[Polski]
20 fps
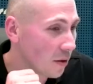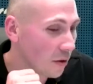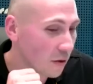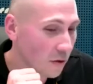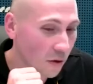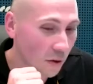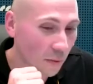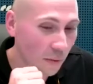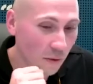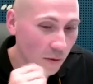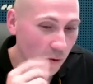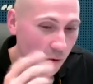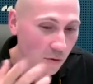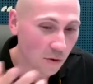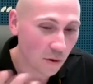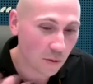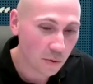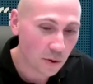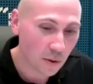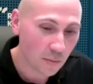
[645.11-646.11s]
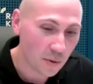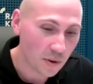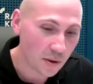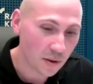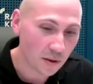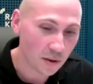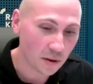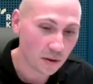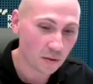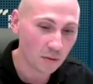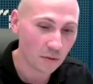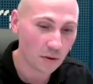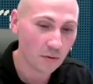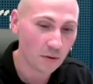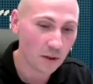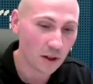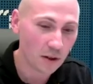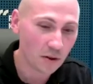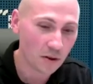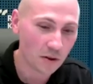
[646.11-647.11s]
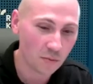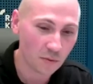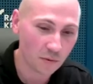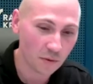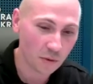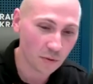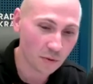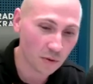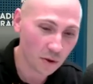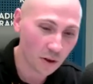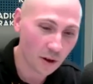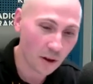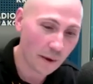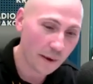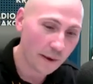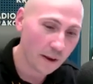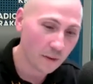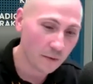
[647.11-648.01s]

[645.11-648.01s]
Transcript: roku obowiązują przepisy, które wyraźnie mówią, że